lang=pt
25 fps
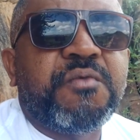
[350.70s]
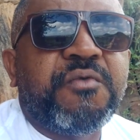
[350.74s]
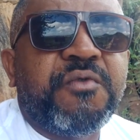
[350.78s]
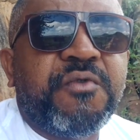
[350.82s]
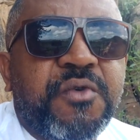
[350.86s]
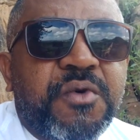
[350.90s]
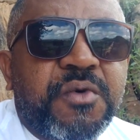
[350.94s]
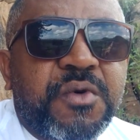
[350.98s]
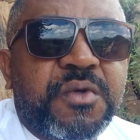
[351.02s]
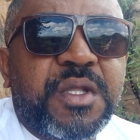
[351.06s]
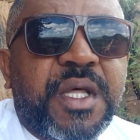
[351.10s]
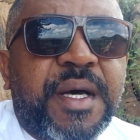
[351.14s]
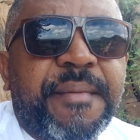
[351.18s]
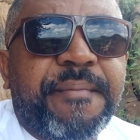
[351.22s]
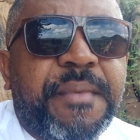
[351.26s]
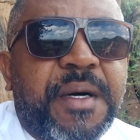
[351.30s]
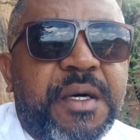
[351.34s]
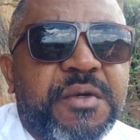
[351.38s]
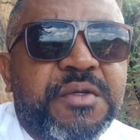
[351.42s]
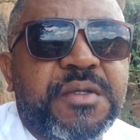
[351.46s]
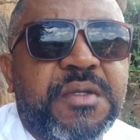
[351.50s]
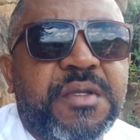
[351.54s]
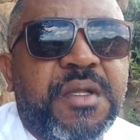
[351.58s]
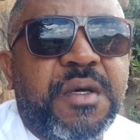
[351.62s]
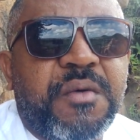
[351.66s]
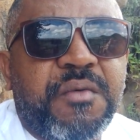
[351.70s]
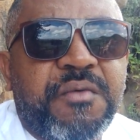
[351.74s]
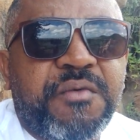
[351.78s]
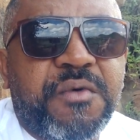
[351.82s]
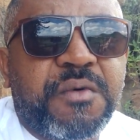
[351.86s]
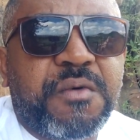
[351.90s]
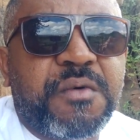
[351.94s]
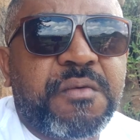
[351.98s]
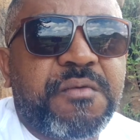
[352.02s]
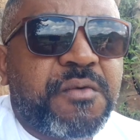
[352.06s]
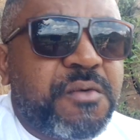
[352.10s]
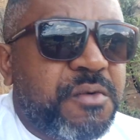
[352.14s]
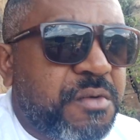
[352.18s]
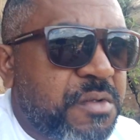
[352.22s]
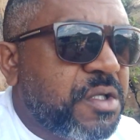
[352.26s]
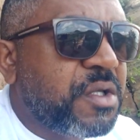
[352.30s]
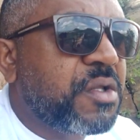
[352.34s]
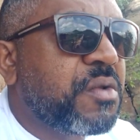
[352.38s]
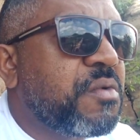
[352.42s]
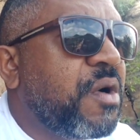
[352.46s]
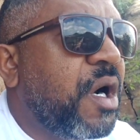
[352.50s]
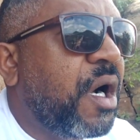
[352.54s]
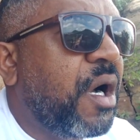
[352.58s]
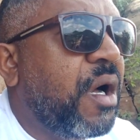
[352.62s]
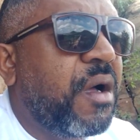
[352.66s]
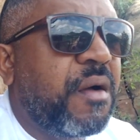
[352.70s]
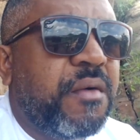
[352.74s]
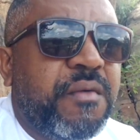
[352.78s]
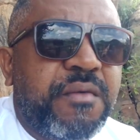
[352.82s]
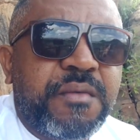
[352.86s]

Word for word: vou dar pausa não, vou continuar.